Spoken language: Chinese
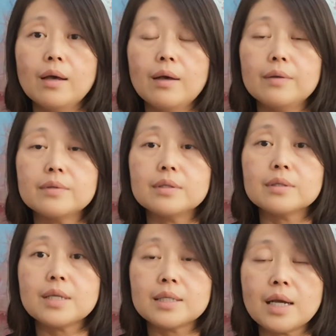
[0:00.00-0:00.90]

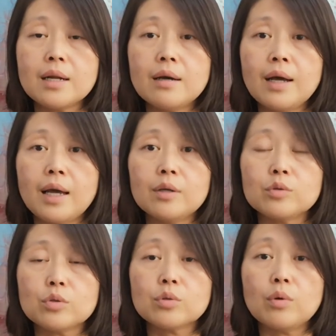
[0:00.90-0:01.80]
嗯，再加上还
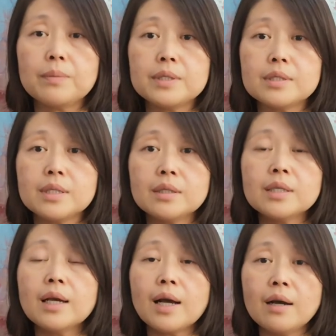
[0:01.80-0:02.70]
有就是我们今
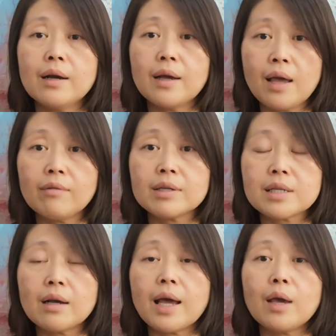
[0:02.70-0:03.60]
天刚刚跟开发
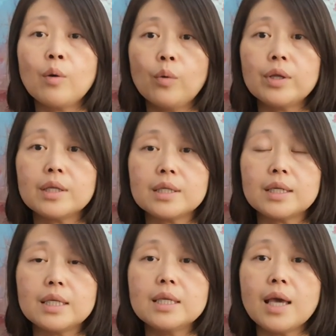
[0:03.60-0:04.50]
商开会的一
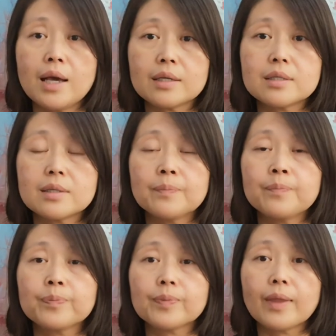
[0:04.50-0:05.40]
个 E X，
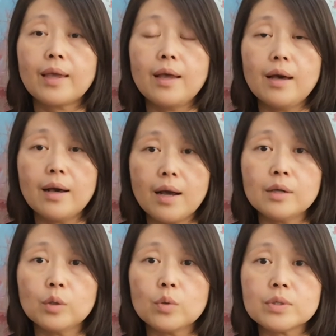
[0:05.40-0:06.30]
呃
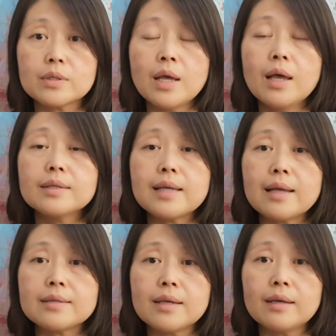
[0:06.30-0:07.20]
Condos，
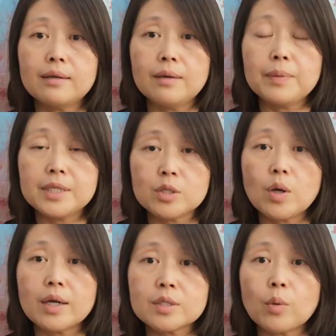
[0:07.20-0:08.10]
在这个
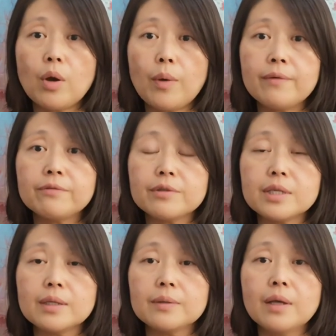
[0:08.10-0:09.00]
Mississauga Square One 附
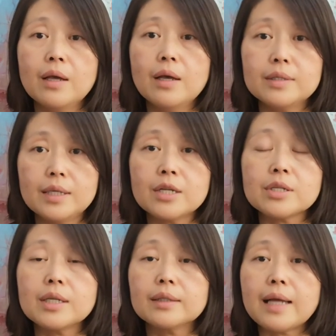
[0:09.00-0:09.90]
近，这也
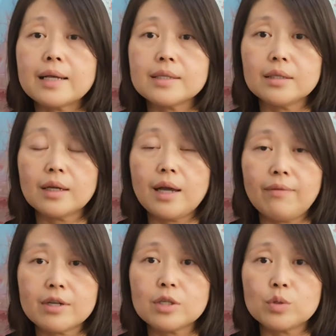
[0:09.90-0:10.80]
是一个大型的开
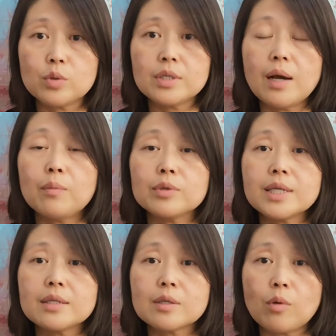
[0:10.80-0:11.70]
发社区项目，
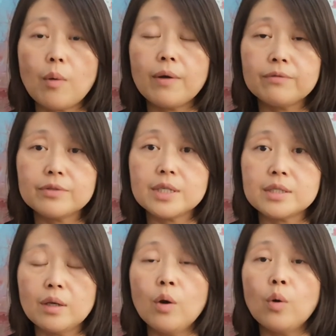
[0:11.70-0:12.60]
在 Square One 附
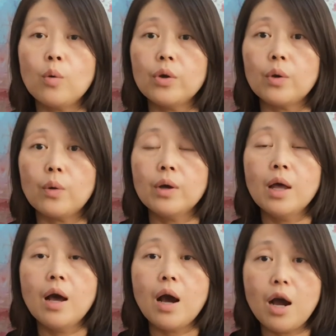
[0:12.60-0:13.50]
近今后会有
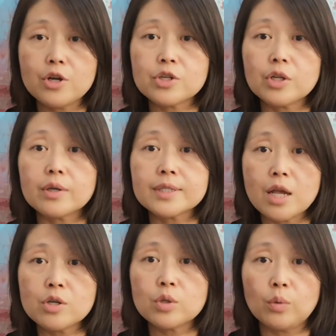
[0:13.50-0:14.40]
二十到
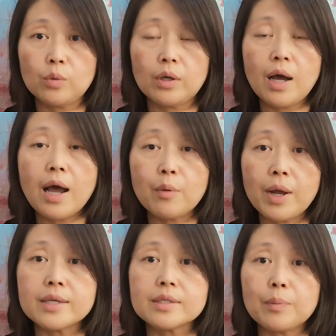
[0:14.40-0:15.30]
三十栋
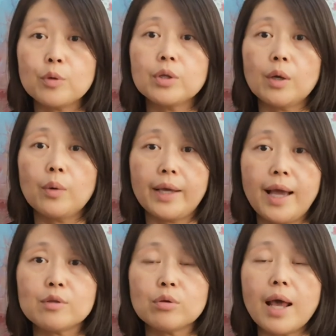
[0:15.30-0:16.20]
high-rise 的 building 会
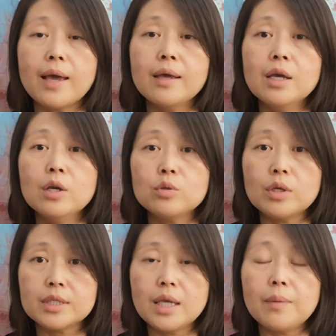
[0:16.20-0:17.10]
盖出来，
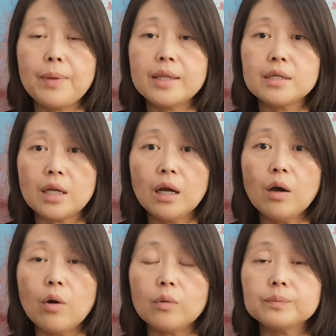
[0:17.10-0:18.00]
所以这一边的人
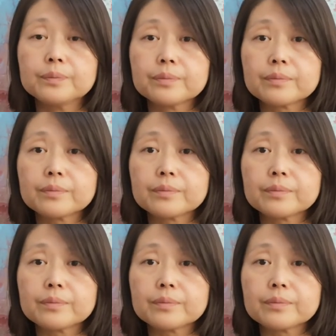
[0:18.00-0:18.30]
口。